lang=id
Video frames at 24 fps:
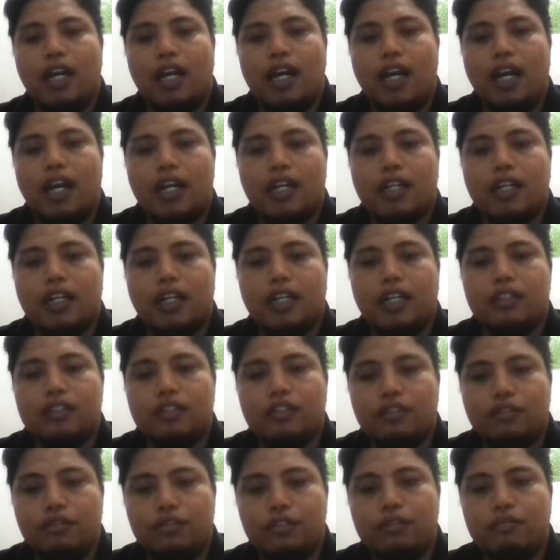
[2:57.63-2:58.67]
akan
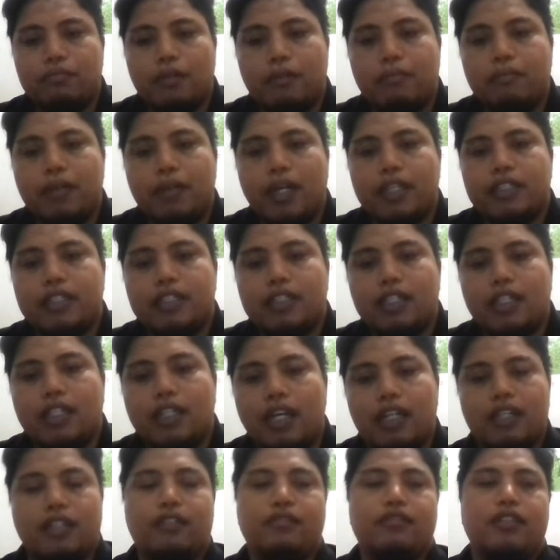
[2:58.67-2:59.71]
terus membaca
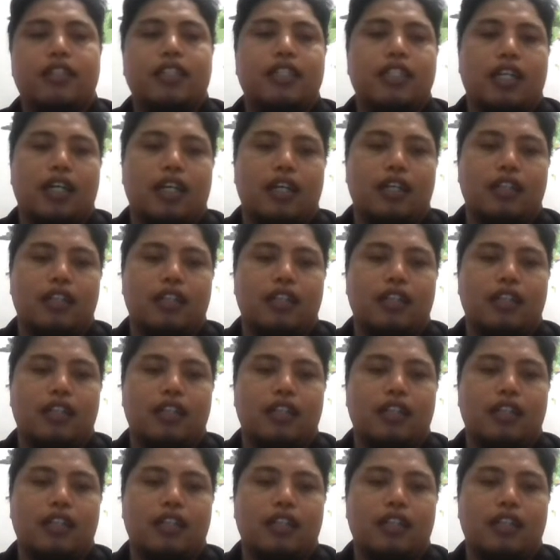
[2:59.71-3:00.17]
atau tidak.